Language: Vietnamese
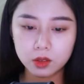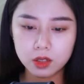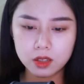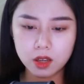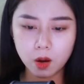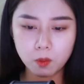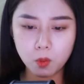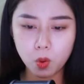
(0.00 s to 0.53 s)
Từng
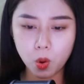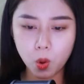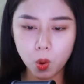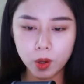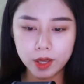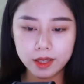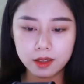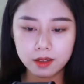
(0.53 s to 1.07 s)
giọt mồ
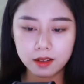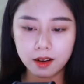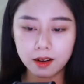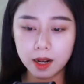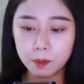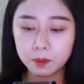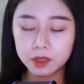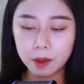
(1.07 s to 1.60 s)
hôi,
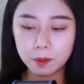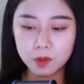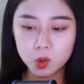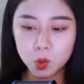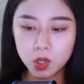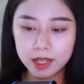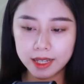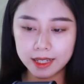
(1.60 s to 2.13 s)
lấm tấm
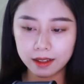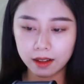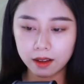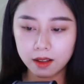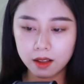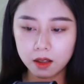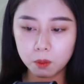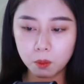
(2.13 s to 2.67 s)
xuất hiện,
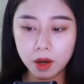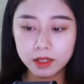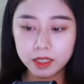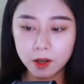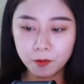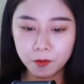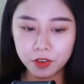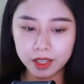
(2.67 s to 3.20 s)
bất
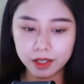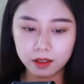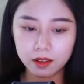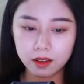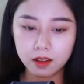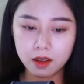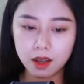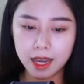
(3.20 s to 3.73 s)
chấp việc
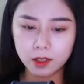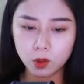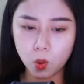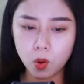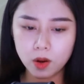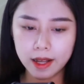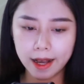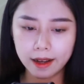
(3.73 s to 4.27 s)
anh
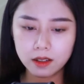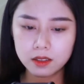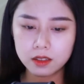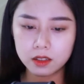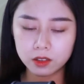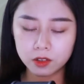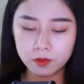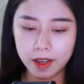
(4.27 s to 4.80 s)
cố gắng
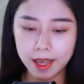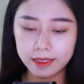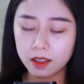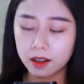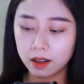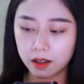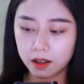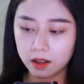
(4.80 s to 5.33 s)
giữ vẻ
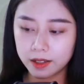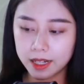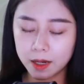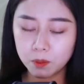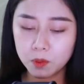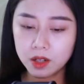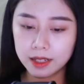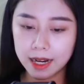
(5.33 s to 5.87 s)
thờ ơ
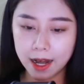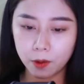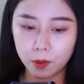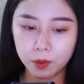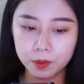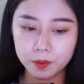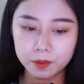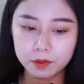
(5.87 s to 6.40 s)
đến mức
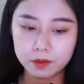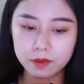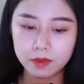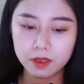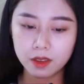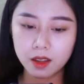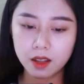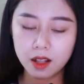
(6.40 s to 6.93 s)
nào.
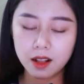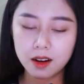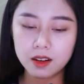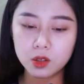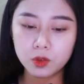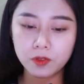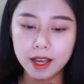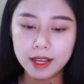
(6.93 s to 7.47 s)

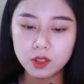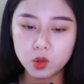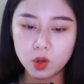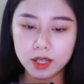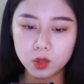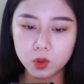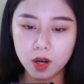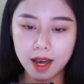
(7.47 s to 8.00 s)
Lưu Phát
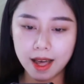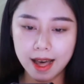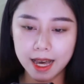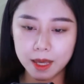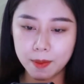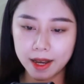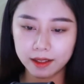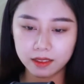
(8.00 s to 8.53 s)
xoa xoa
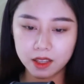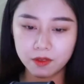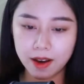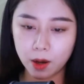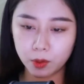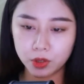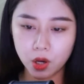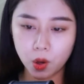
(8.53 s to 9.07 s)
hai bàn tay
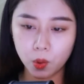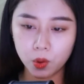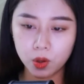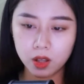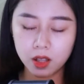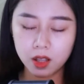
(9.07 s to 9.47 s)
vào nhau.